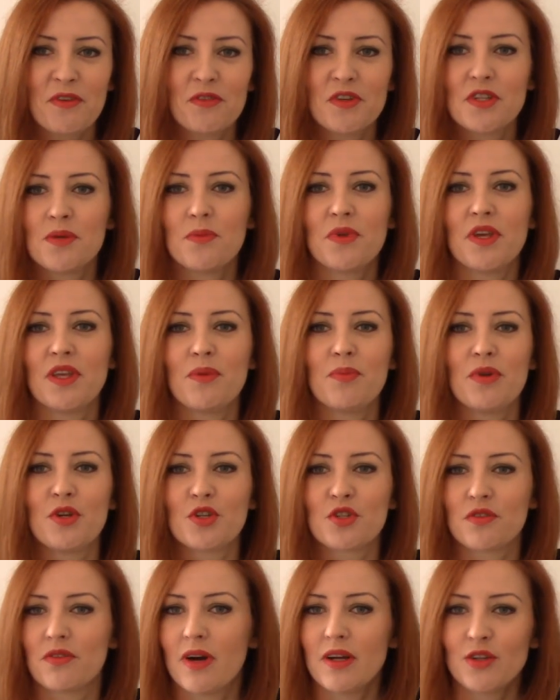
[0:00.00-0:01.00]
Вы за меня не
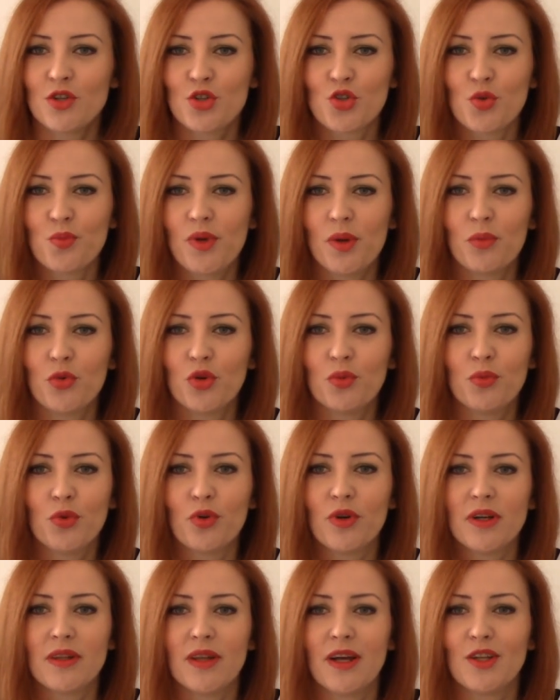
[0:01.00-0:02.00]
переживайте, что у меня будет
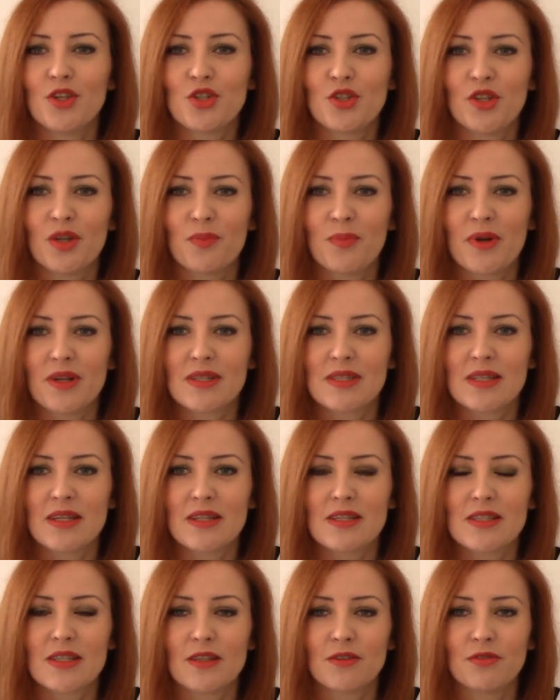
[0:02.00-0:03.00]
много начатых
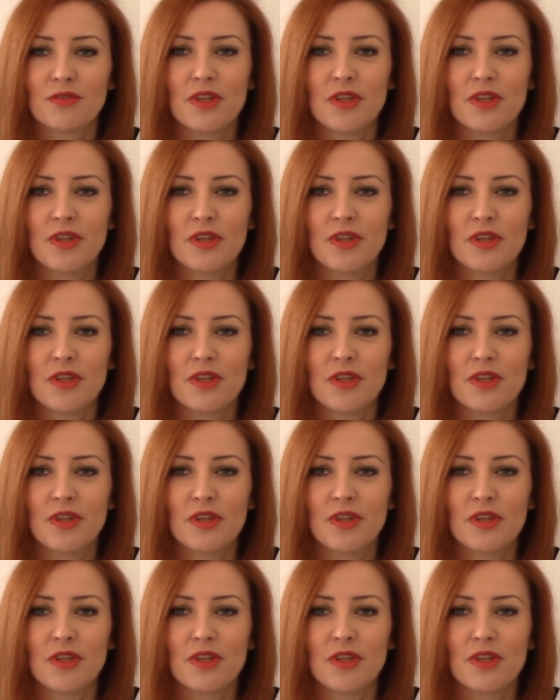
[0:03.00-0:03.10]
процессов.